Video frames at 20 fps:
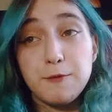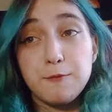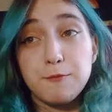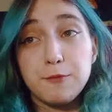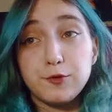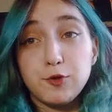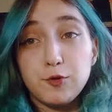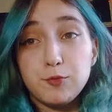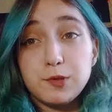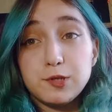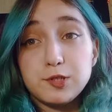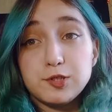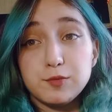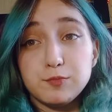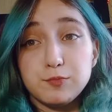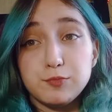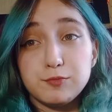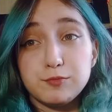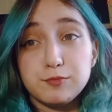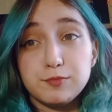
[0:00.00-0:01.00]
Потом
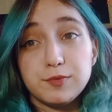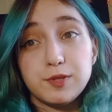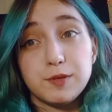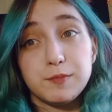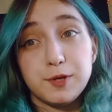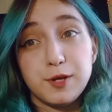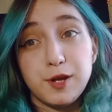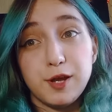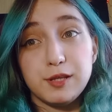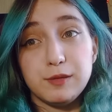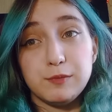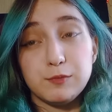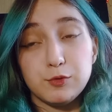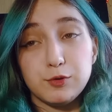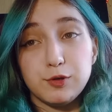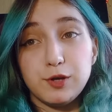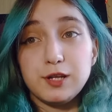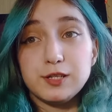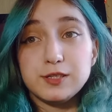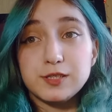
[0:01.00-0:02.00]
начал напрягать
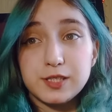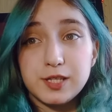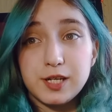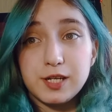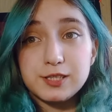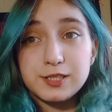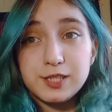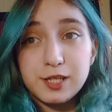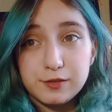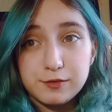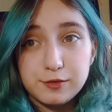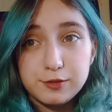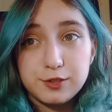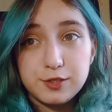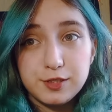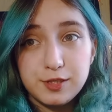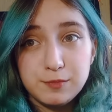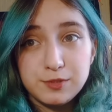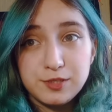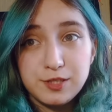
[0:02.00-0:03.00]
много Александра Александровича,
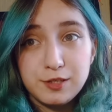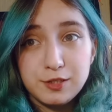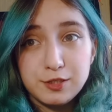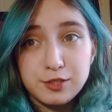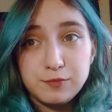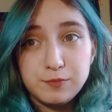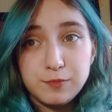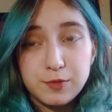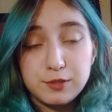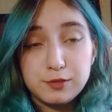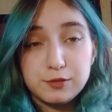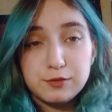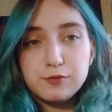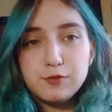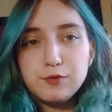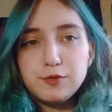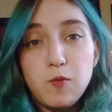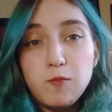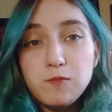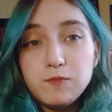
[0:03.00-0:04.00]
когда мы стали жить вместе,
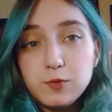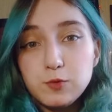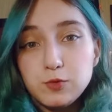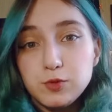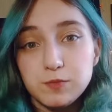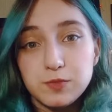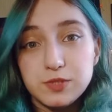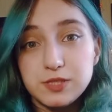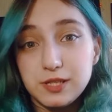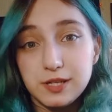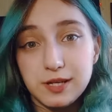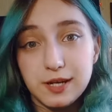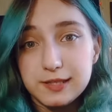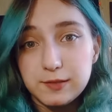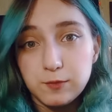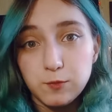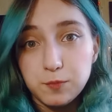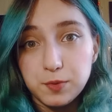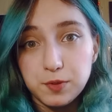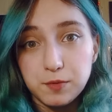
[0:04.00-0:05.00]
но люди быстро к
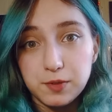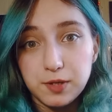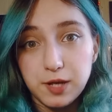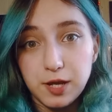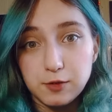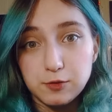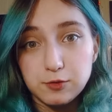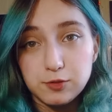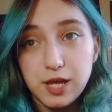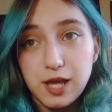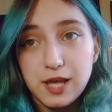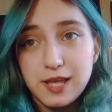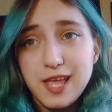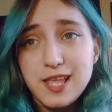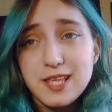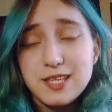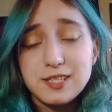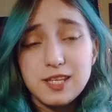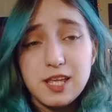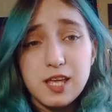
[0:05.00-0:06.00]
этому привыкают. А я
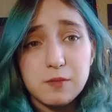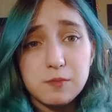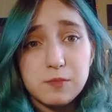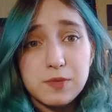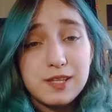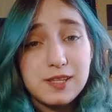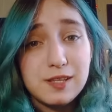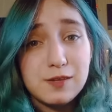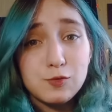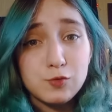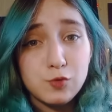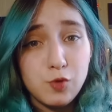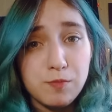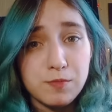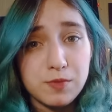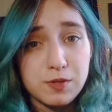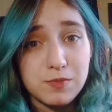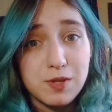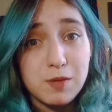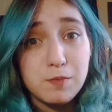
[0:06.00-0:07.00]
не знаю, мне так
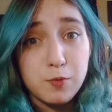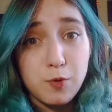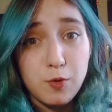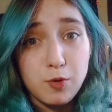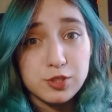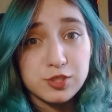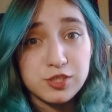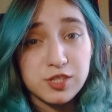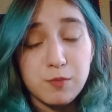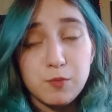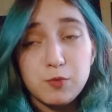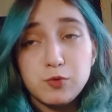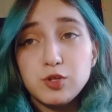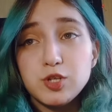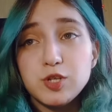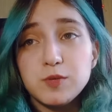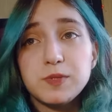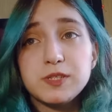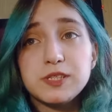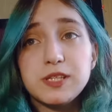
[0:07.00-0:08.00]
удобнее, мне проще. Я могу
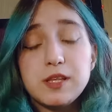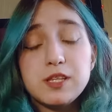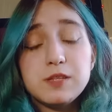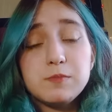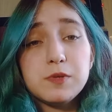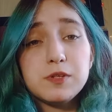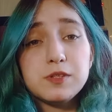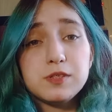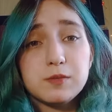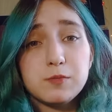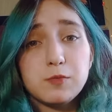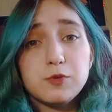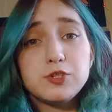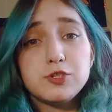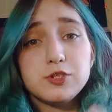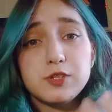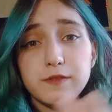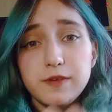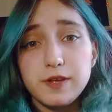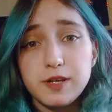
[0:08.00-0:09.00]
даже представить перед собой
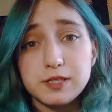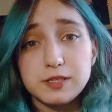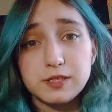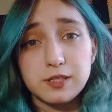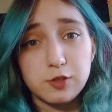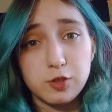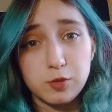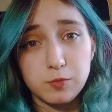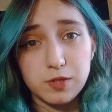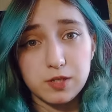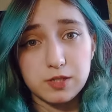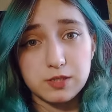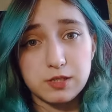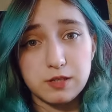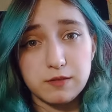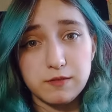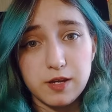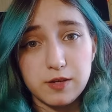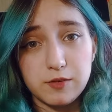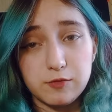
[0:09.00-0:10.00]
человека, с которым я
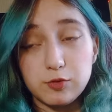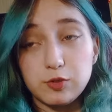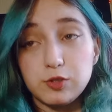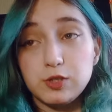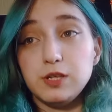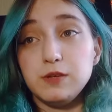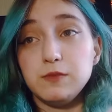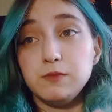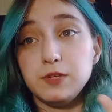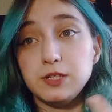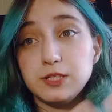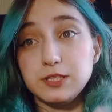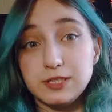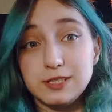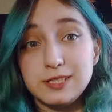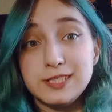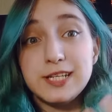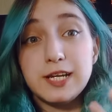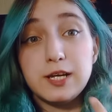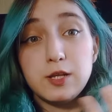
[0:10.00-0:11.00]
разговариваю, и
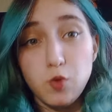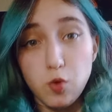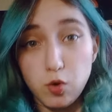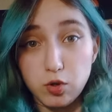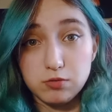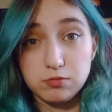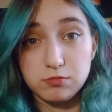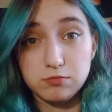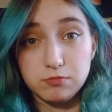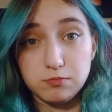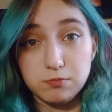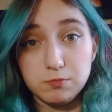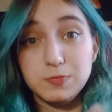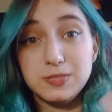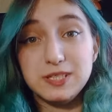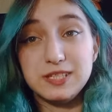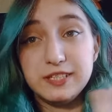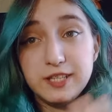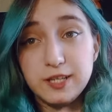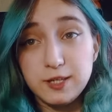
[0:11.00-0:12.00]
вести диалог
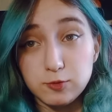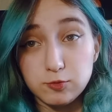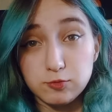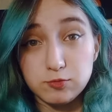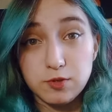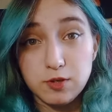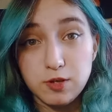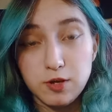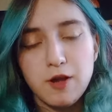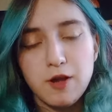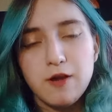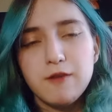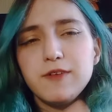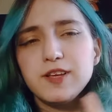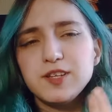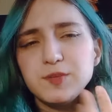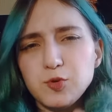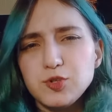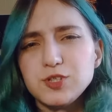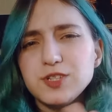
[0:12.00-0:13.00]
беседу.
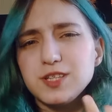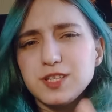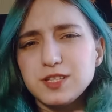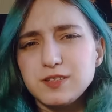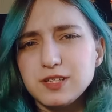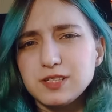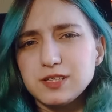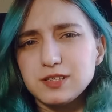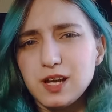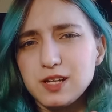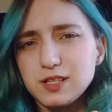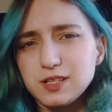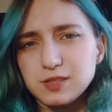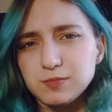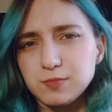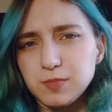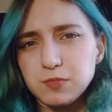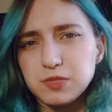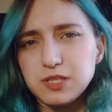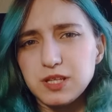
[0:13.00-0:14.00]
Возможно, это связано как-то
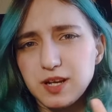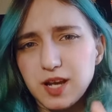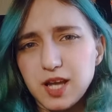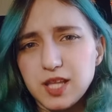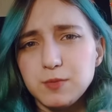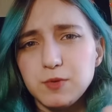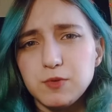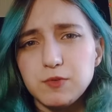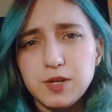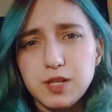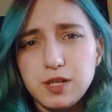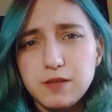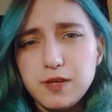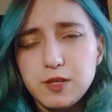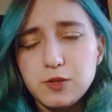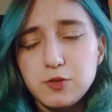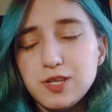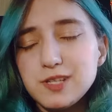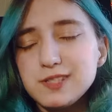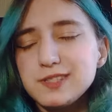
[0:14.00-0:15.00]
с моими тараканами в голове,
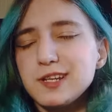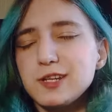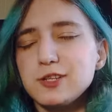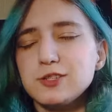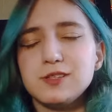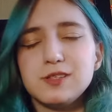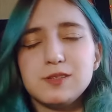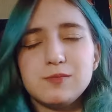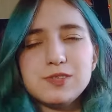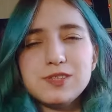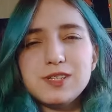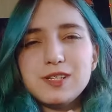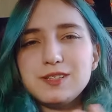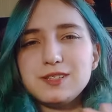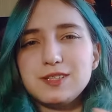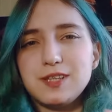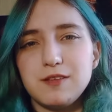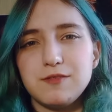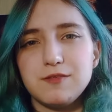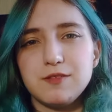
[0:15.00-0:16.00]
но я стараюсь на это не
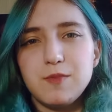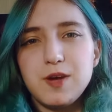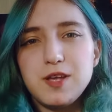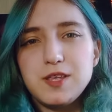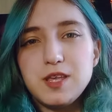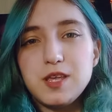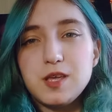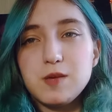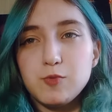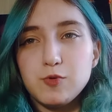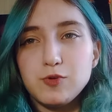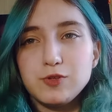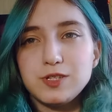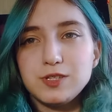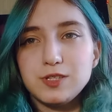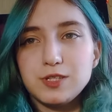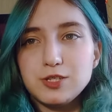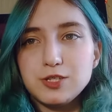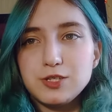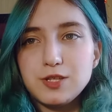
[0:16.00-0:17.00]
заострять внимание и просто
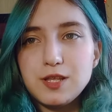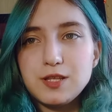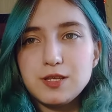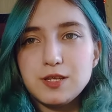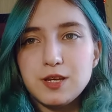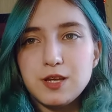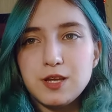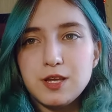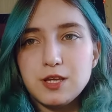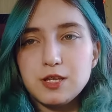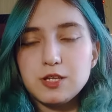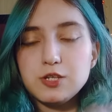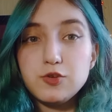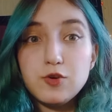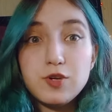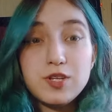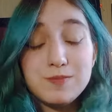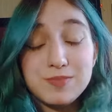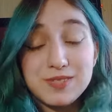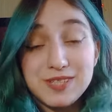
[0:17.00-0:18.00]
это считать
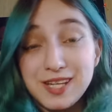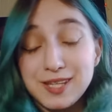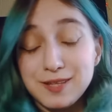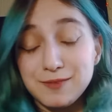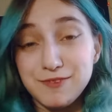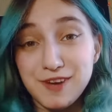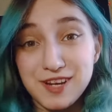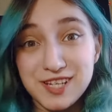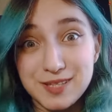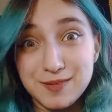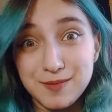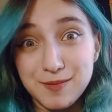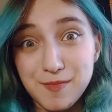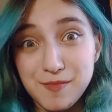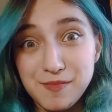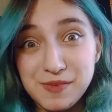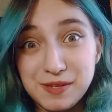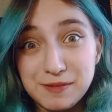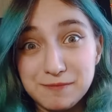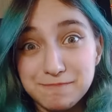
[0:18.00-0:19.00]
еще одним странным фактом
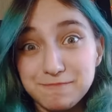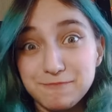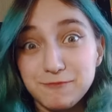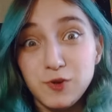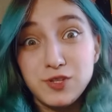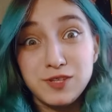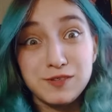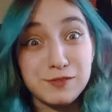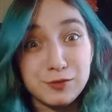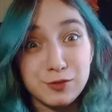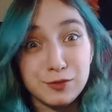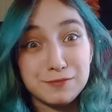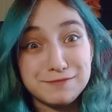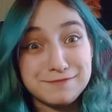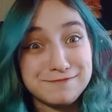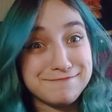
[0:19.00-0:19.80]
обо мне. Вот и все.